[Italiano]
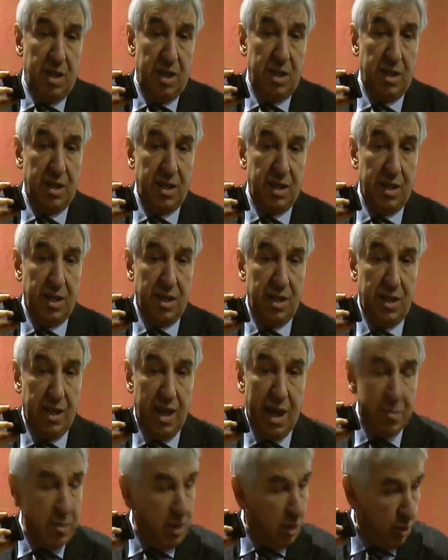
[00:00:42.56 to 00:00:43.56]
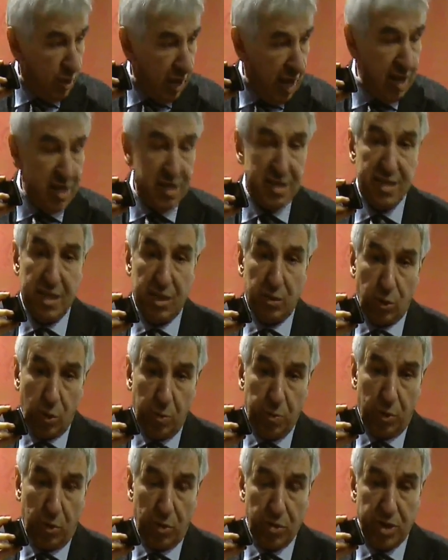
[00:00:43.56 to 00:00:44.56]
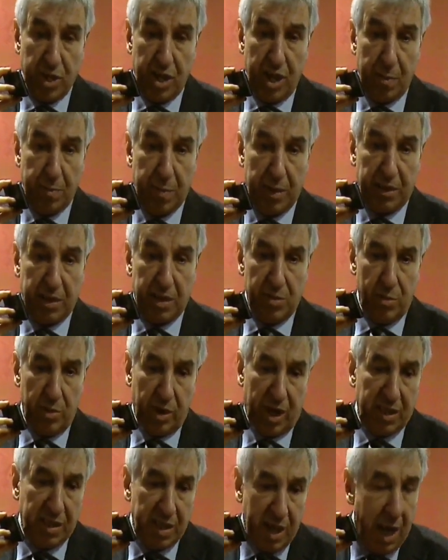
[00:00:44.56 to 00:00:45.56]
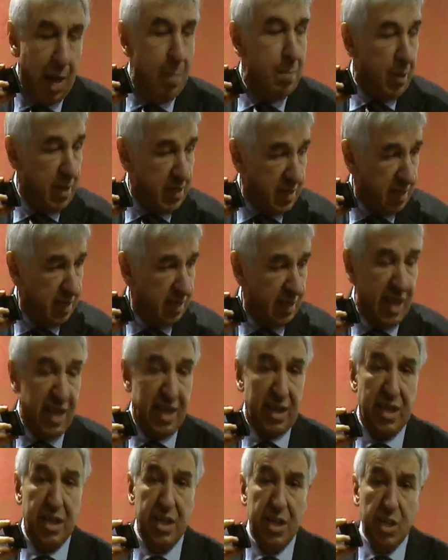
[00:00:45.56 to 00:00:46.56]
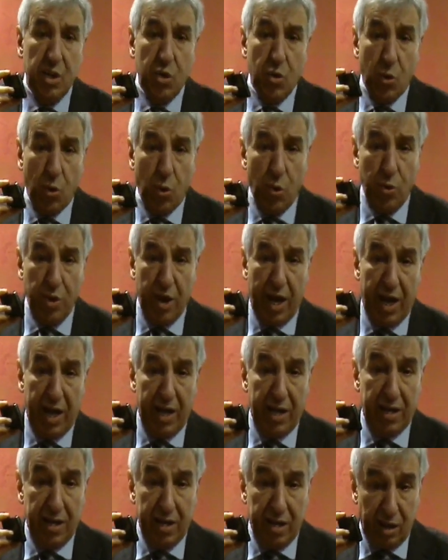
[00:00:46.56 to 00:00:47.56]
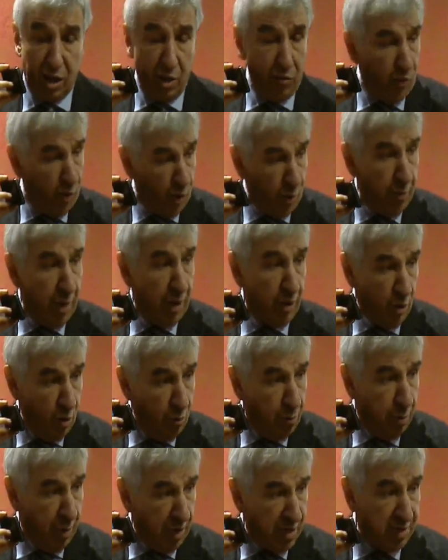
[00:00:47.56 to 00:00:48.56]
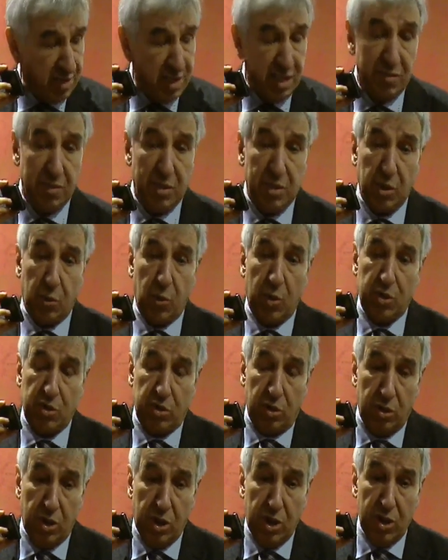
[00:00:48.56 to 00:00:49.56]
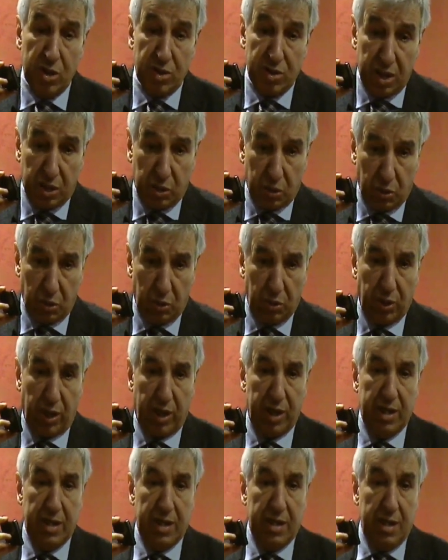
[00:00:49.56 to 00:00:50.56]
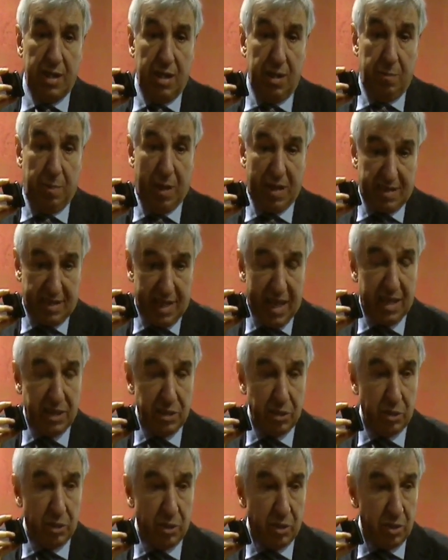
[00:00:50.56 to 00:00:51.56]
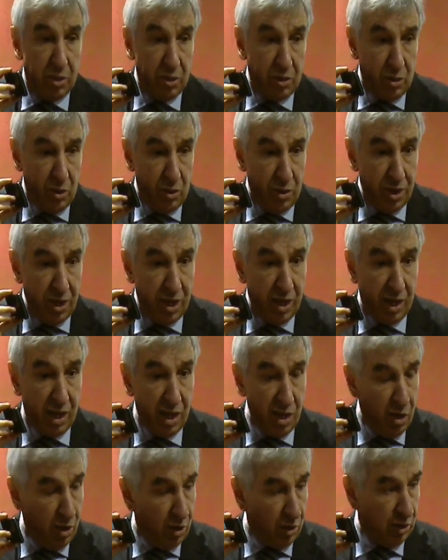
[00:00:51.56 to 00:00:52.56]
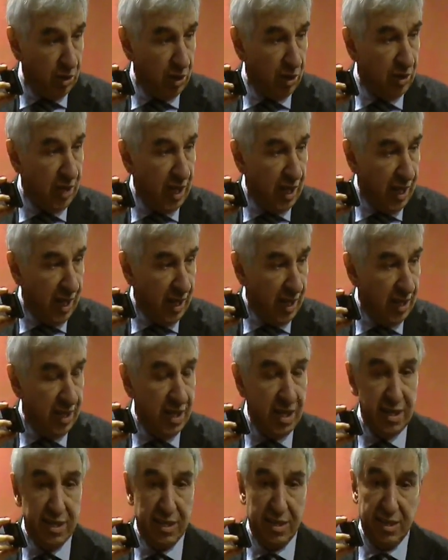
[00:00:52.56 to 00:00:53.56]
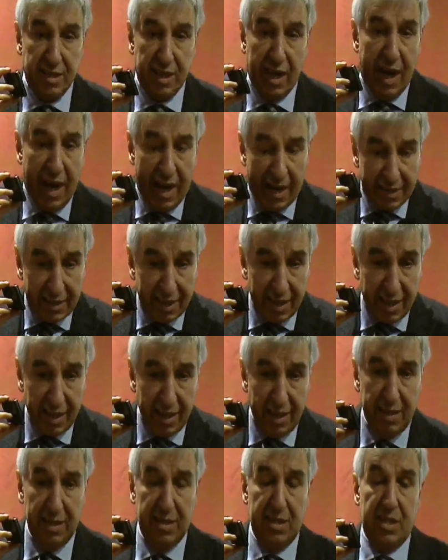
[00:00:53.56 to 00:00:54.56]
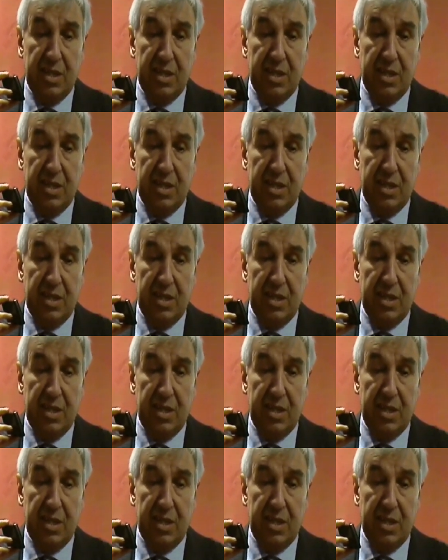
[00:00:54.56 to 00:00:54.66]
eh, la minoranza, il gruppo consigliere del Partito Democratico a presentare una riforma complessiva di questo settore, passando con il riordino delle eh, ATER,